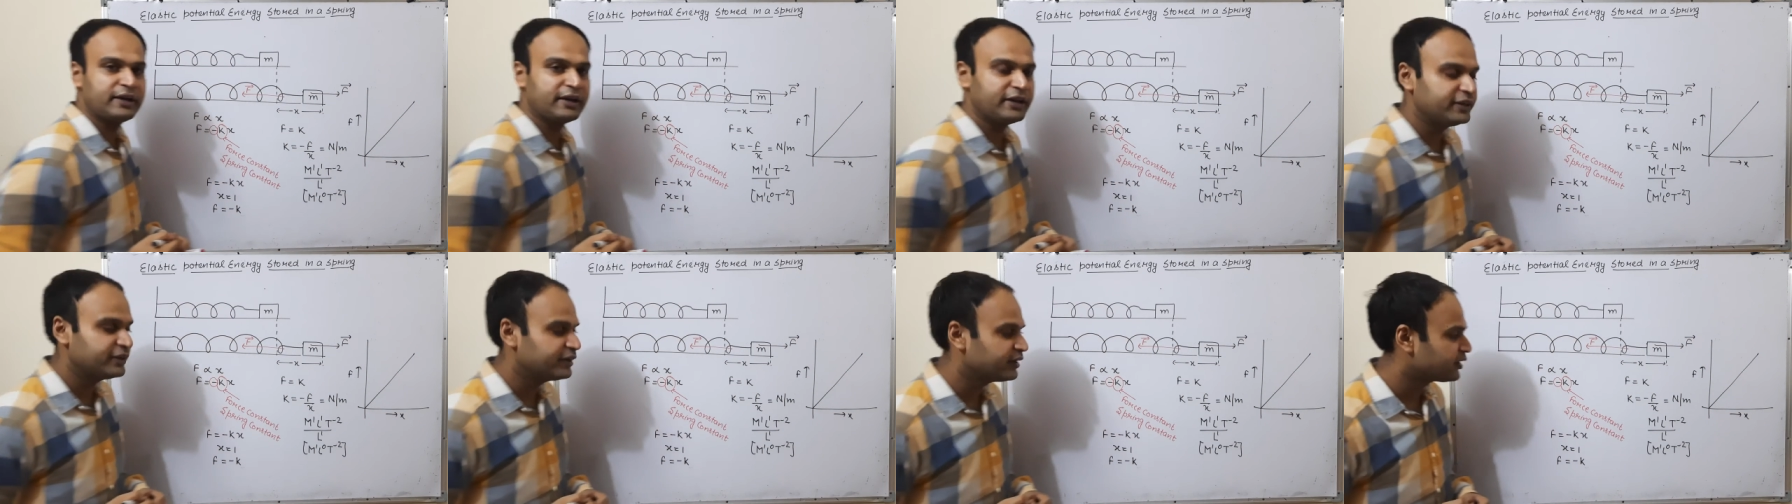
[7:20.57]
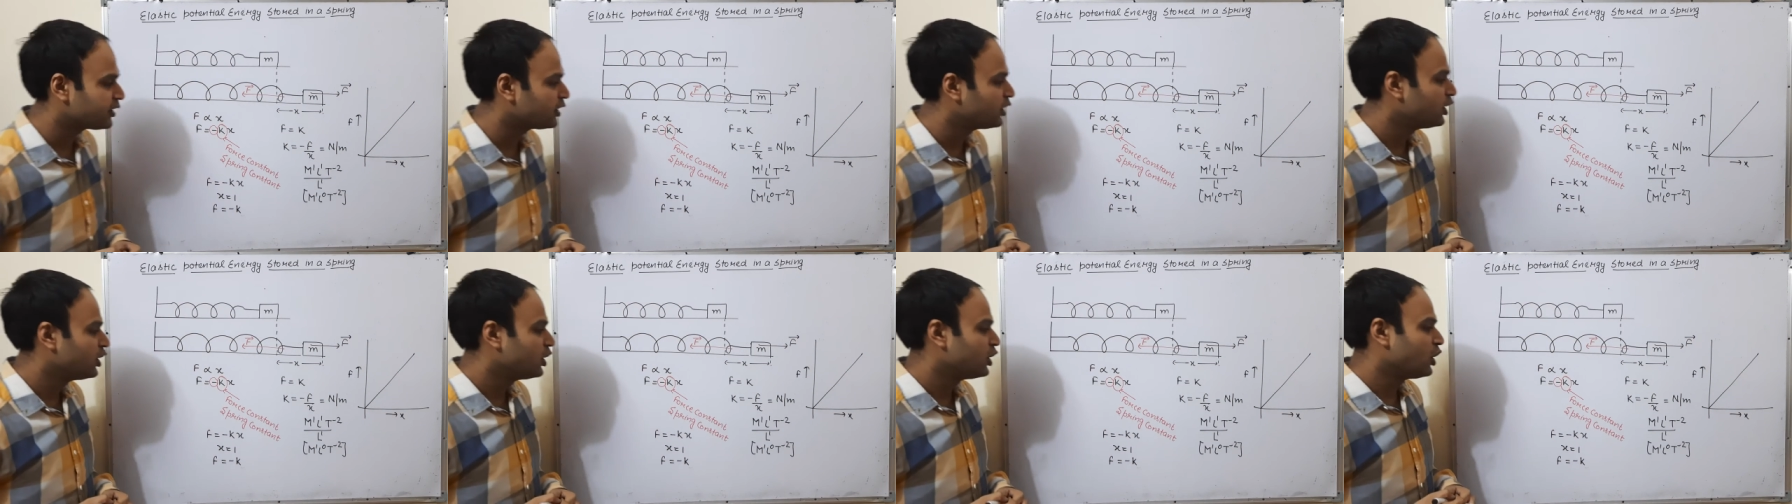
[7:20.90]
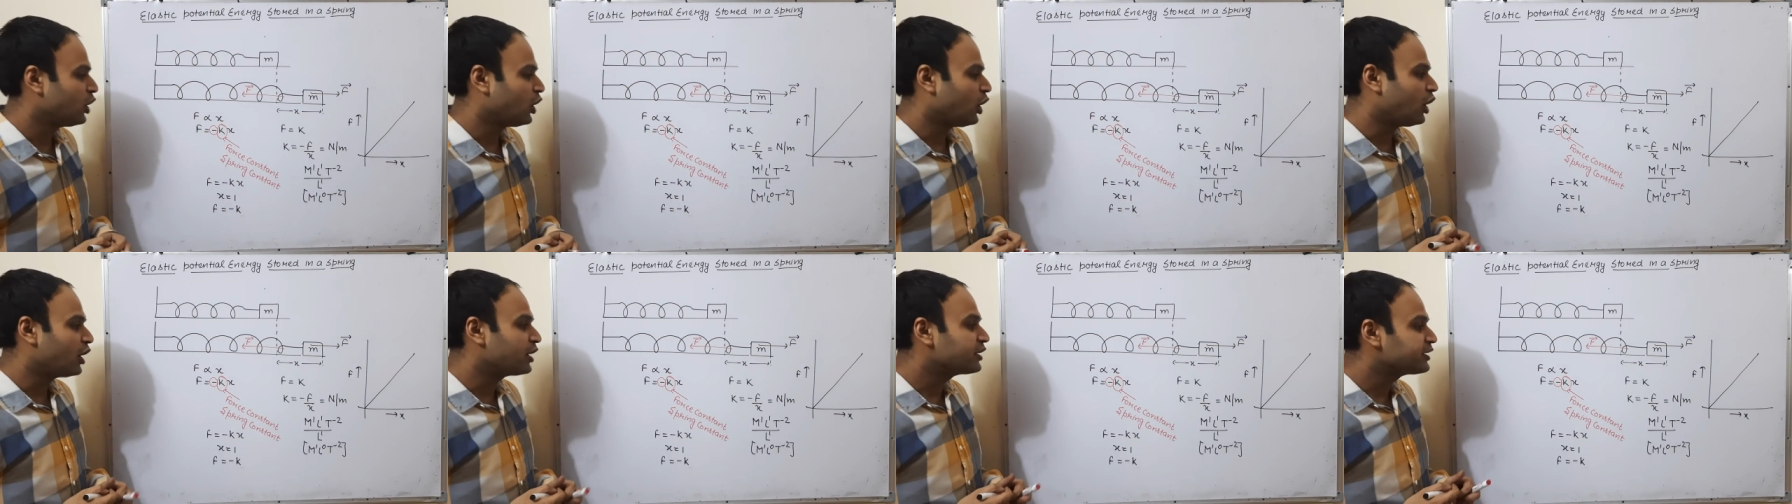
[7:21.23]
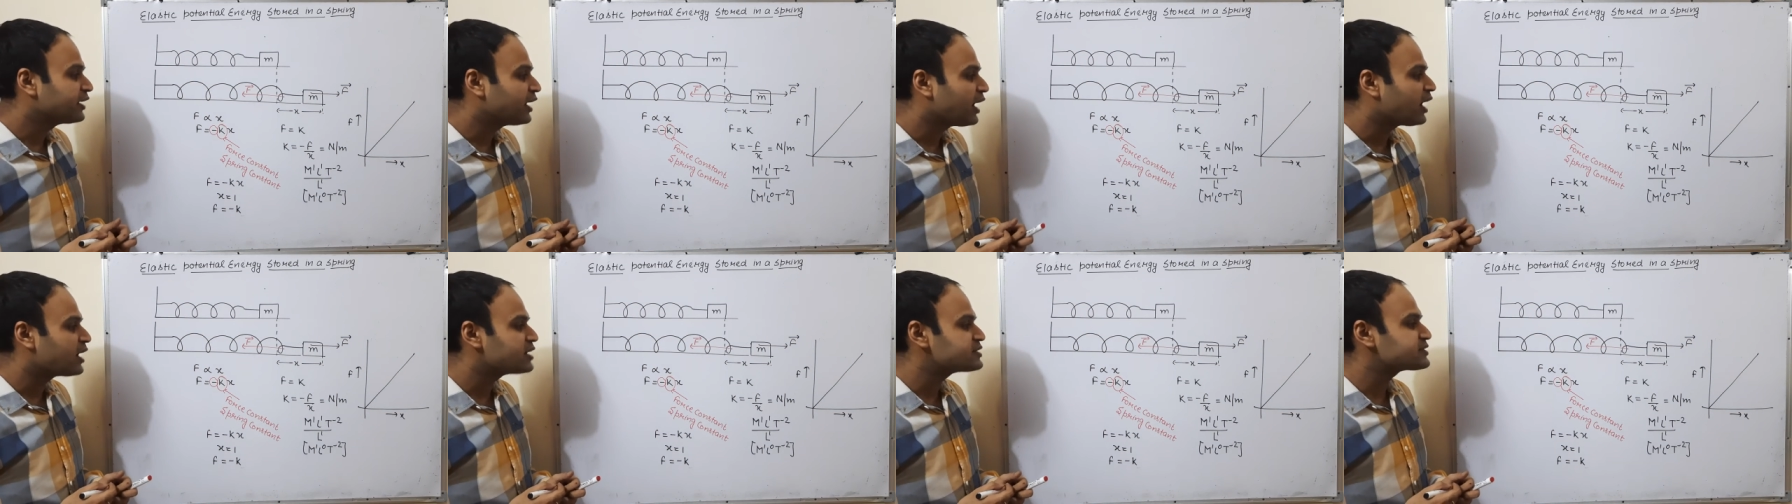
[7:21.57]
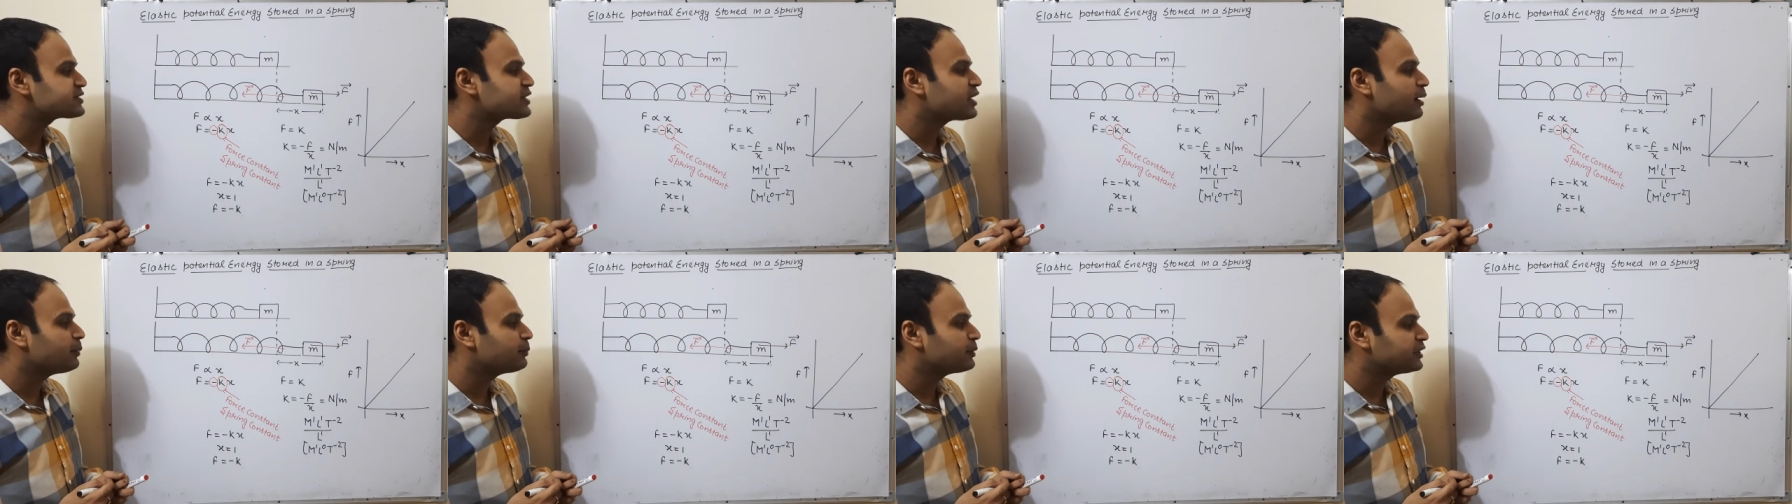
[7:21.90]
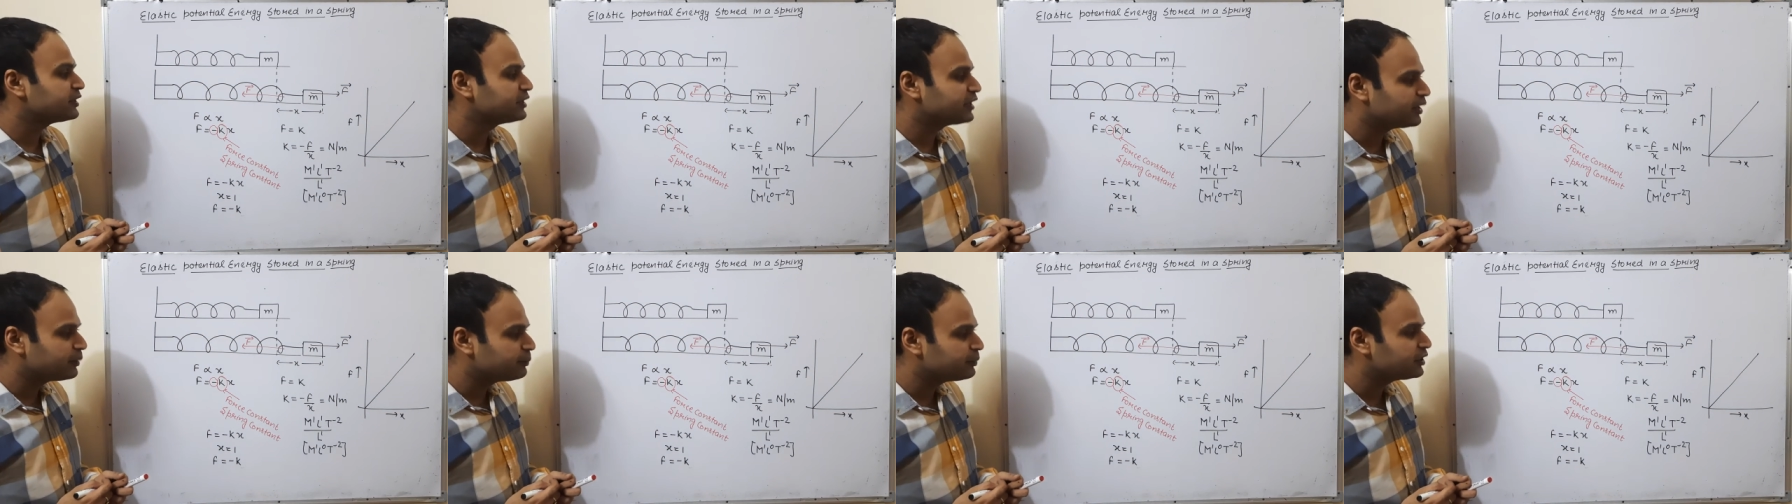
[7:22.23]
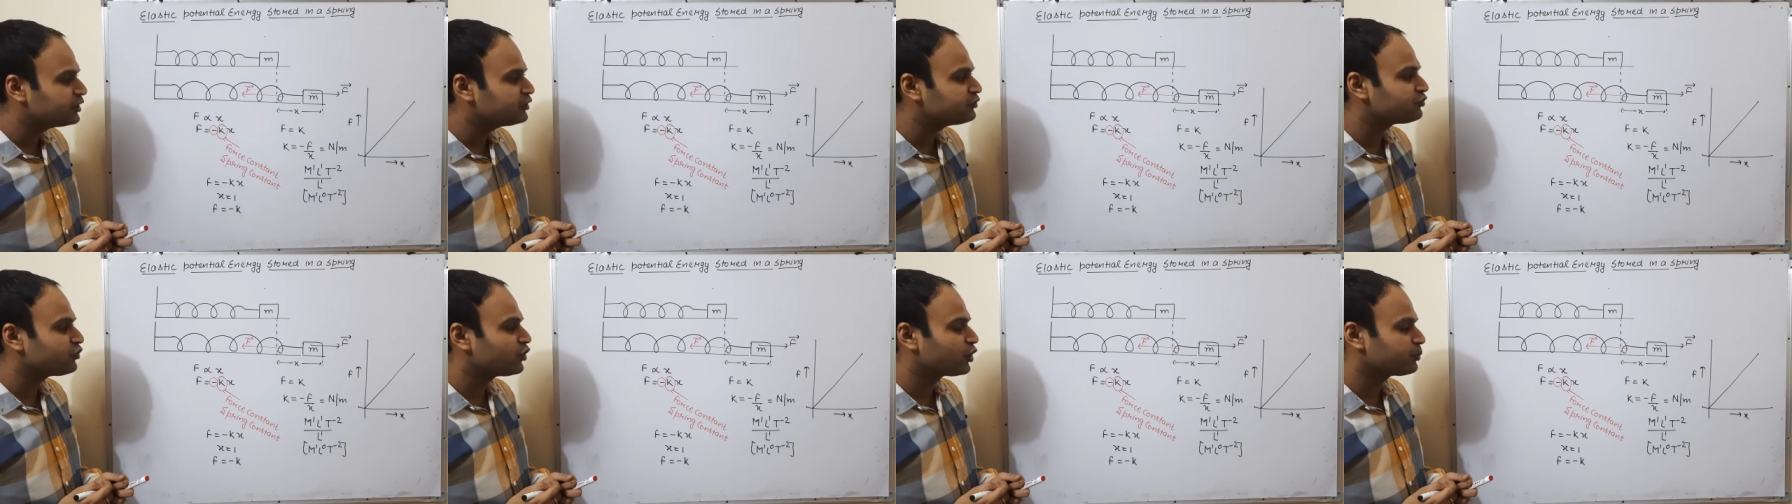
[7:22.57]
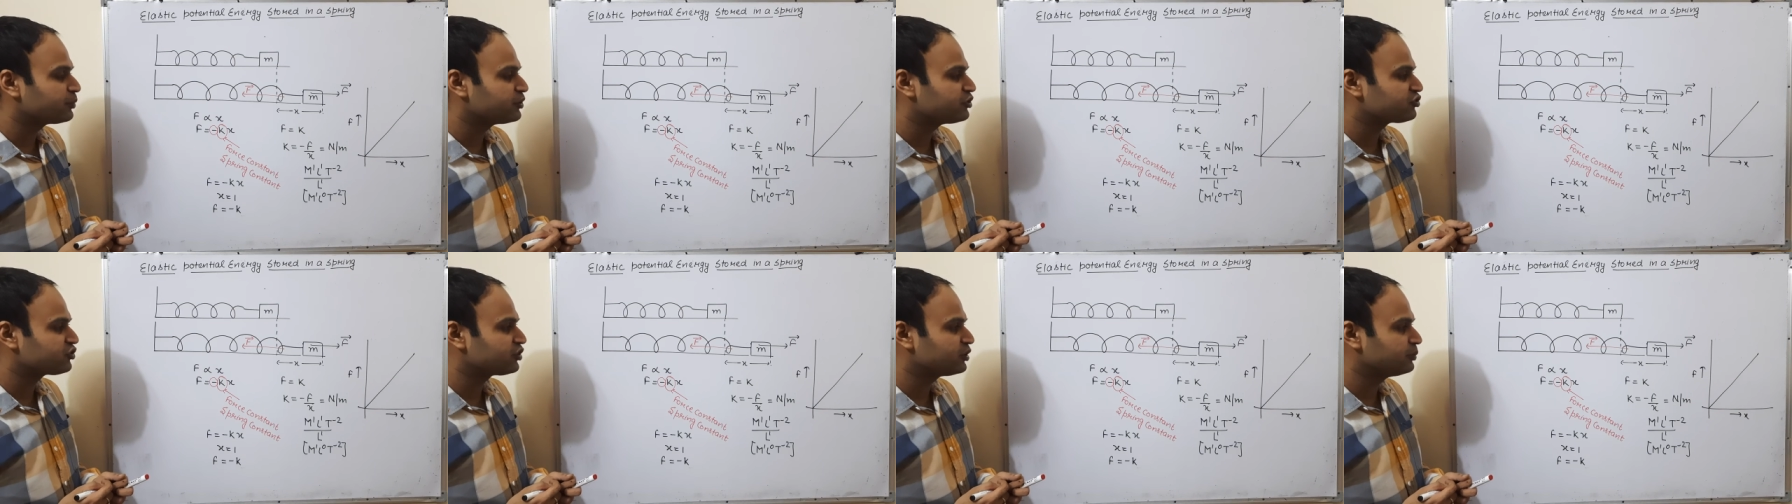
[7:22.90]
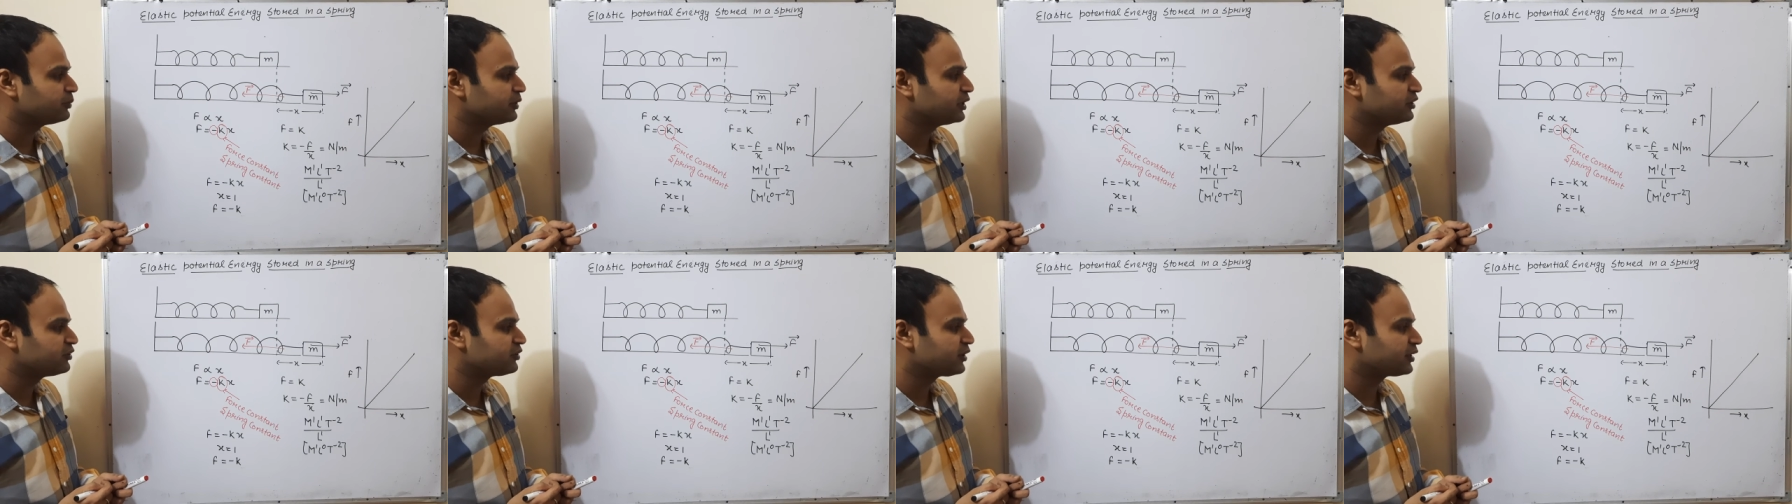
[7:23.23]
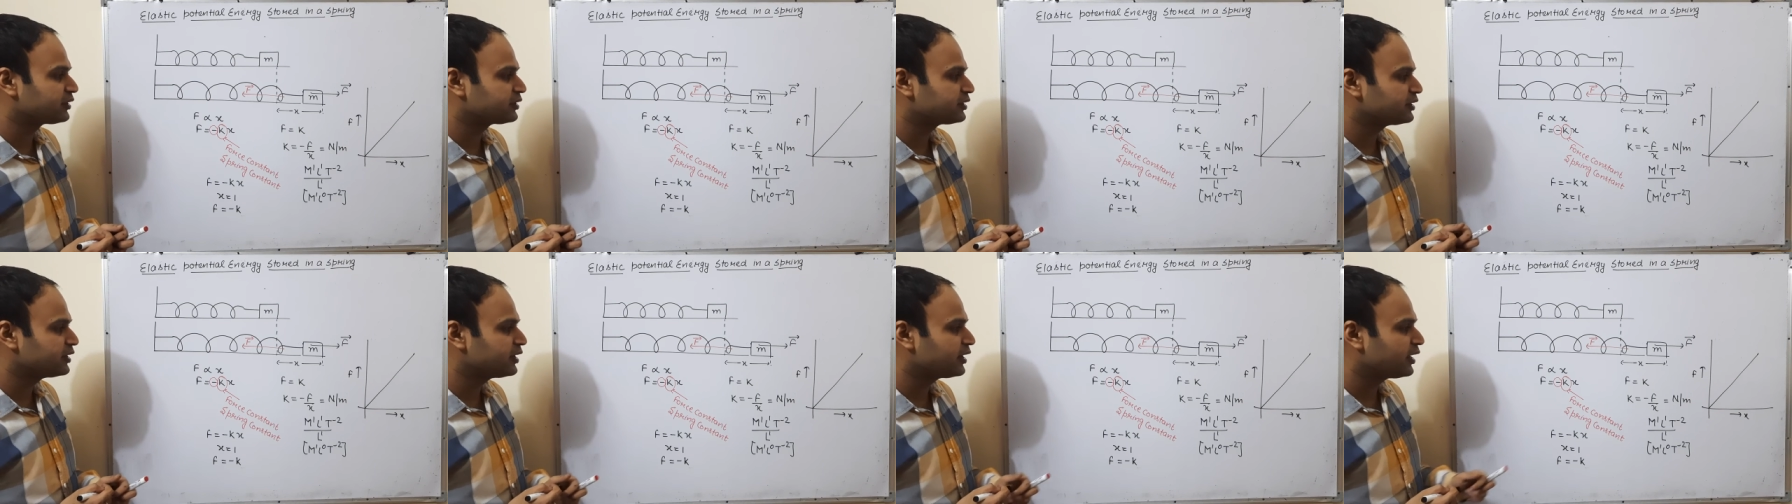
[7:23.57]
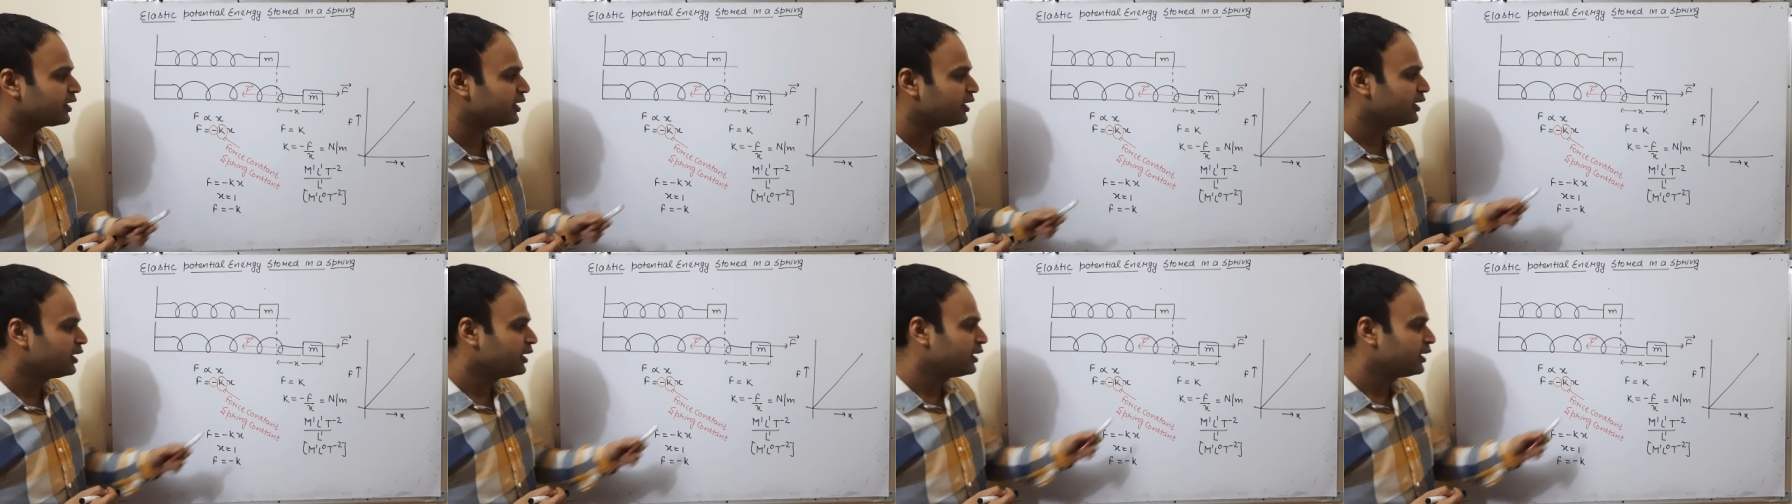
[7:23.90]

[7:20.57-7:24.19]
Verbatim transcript: क्लियर और यहां से हमें यह भी इंफॉर्मेशन मिल जाती है